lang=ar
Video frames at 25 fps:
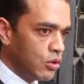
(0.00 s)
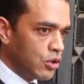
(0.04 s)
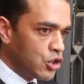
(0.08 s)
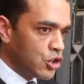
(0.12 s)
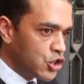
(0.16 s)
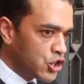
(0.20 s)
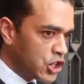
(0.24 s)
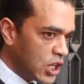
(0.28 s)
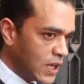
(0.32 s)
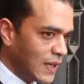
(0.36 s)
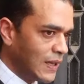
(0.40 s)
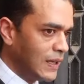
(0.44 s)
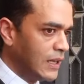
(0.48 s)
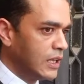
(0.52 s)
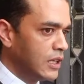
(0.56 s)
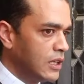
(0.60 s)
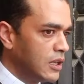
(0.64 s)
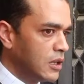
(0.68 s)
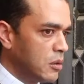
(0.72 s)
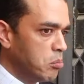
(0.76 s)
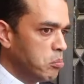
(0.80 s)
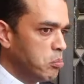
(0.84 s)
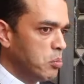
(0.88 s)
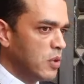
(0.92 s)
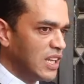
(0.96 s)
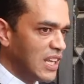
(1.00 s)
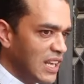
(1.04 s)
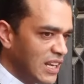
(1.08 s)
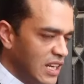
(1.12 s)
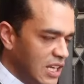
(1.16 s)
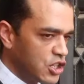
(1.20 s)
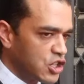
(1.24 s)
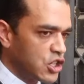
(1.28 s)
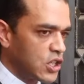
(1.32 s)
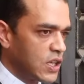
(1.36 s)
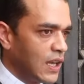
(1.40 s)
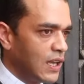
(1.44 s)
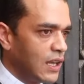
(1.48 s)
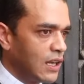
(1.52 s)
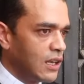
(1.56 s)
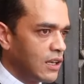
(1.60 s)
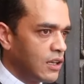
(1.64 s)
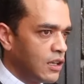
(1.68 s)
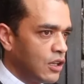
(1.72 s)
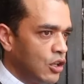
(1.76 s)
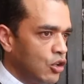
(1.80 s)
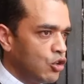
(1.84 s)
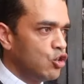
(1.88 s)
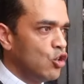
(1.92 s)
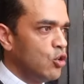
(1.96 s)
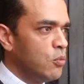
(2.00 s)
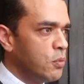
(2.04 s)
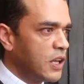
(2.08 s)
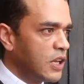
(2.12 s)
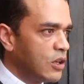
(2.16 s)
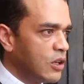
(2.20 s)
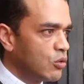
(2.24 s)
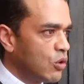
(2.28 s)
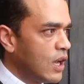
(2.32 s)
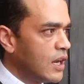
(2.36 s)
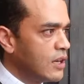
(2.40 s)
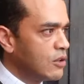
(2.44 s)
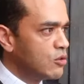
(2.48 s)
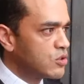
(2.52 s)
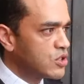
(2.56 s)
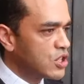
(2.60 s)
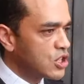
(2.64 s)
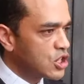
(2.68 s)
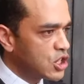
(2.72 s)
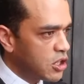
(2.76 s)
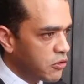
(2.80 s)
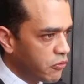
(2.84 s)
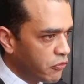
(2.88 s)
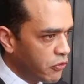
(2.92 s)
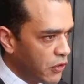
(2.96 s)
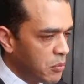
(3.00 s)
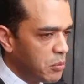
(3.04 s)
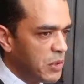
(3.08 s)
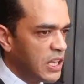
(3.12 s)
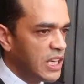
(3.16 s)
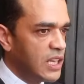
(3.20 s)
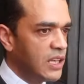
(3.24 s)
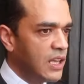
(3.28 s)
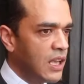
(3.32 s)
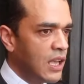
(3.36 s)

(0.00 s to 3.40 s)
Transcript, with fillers: شكل من الأشكال يمكن أن يستشف منه